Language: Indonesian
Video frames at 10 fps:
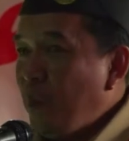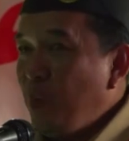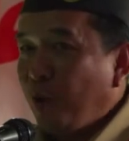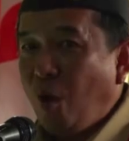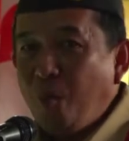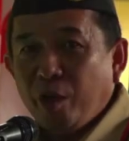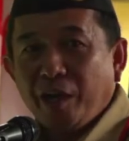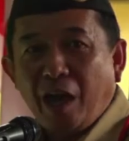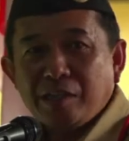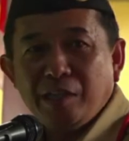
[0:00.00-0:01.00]

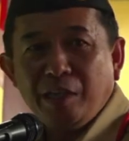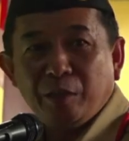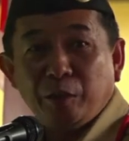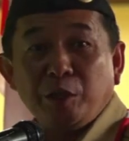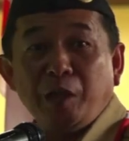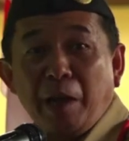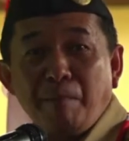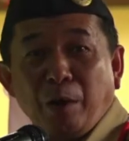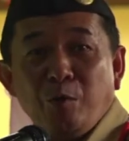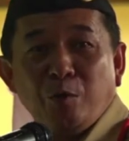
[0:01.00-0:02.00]
berkomunikasi, terjadi
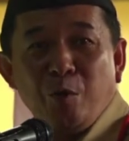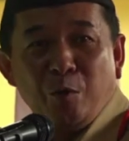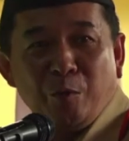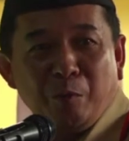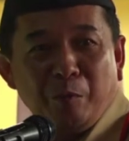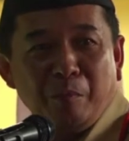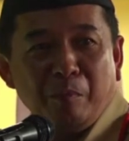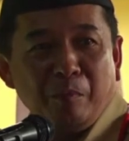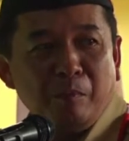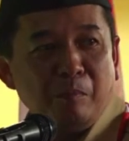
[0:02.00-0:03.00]
padung-dung,
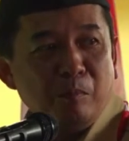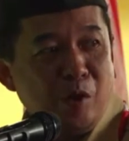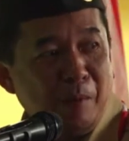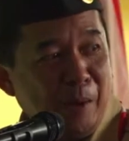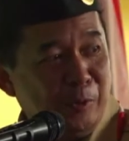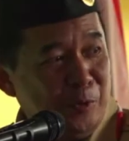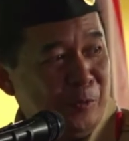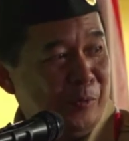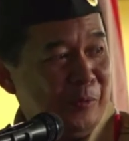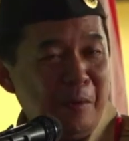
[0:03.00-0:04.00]
Bukan
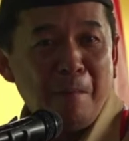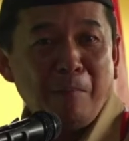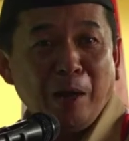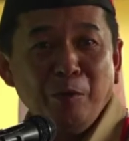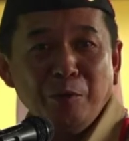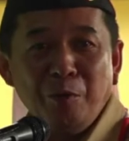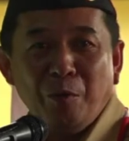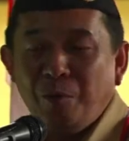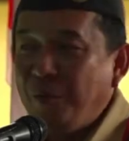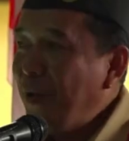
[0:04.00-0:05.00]
padudung,
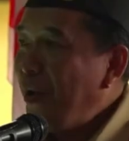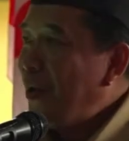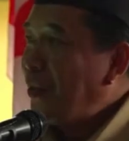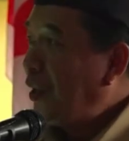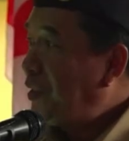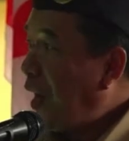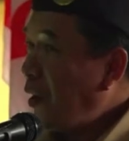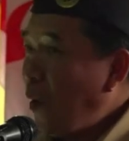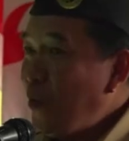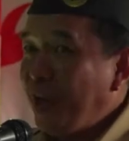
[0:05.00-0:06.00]
padung-dung Terjadi
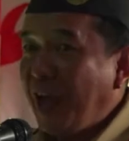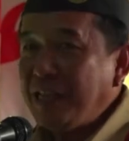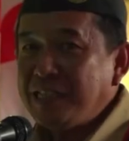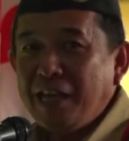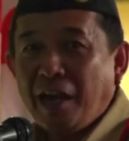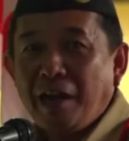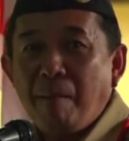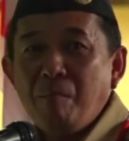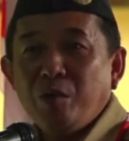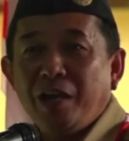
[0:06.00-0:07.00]
komunikasi
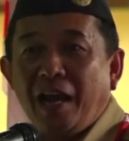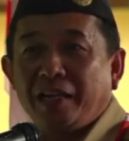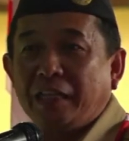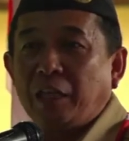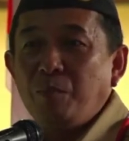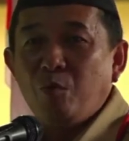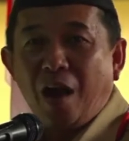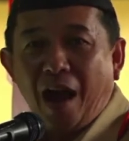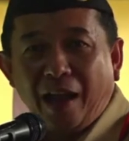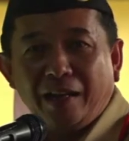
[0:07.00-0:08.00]
namun dengan
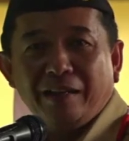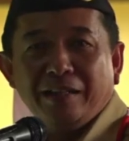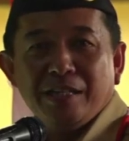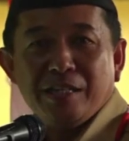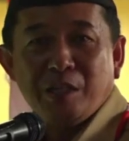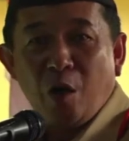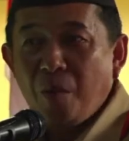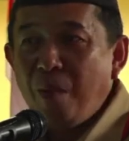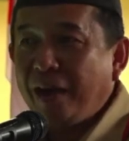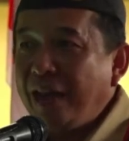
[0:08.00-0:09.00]
keterbukaan. Jawa
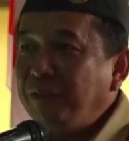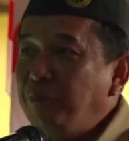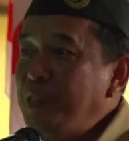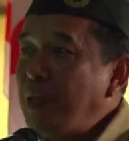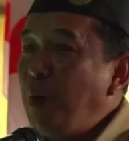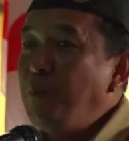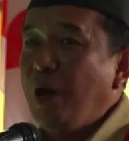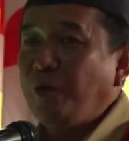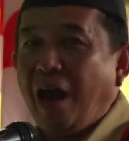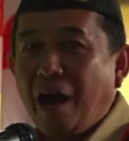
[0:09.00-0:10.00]
Barat bisa
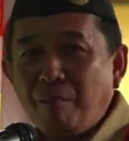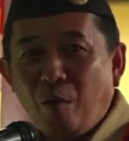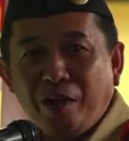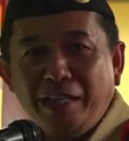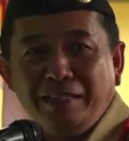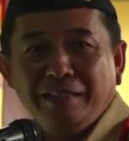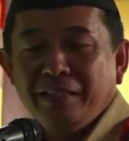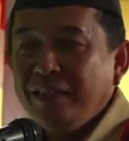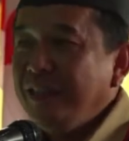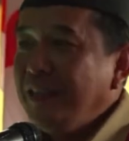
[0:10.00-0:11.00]
membangun harmoni,
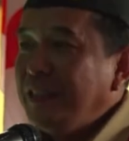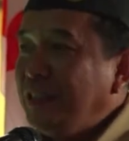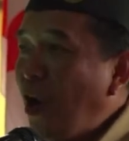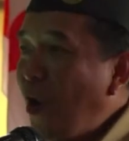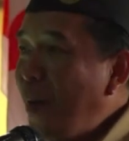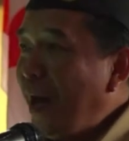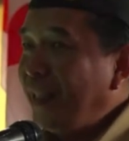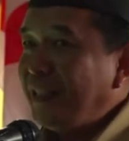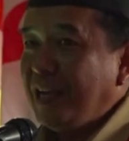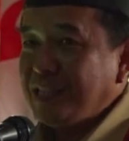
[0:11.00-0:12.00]
Jawa Barat
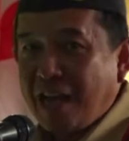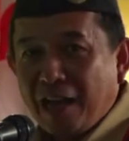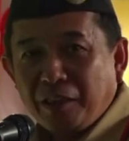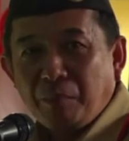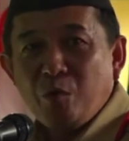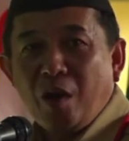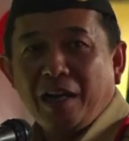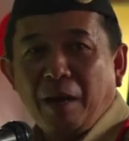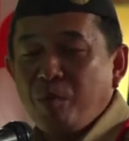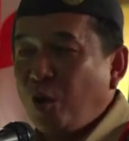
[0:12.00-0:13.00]
yang sangat terbuka
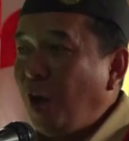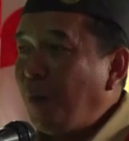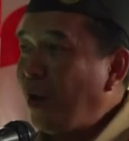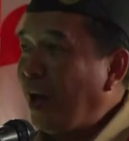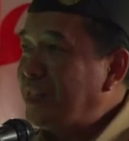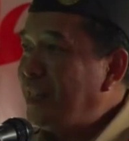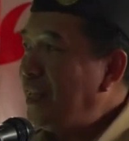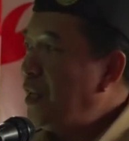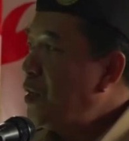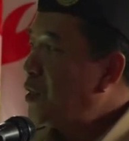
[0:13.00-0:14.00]
dan berkolaborasi,
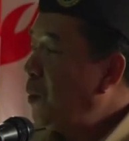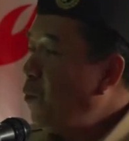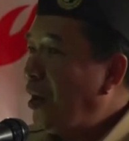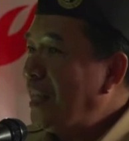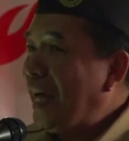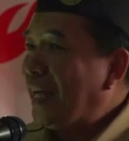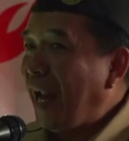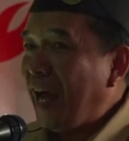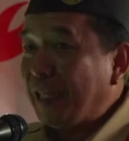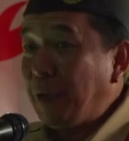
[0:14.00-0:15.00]
semuanya
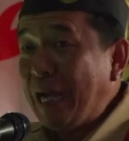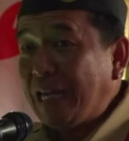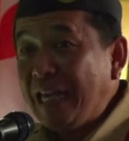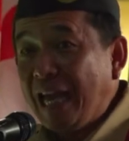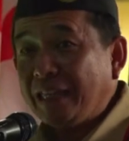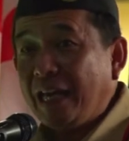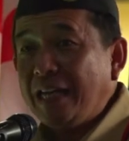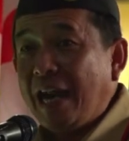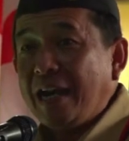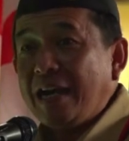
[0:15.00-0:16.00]
kegiatan
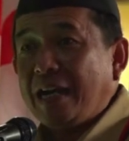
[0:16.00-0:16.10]
dan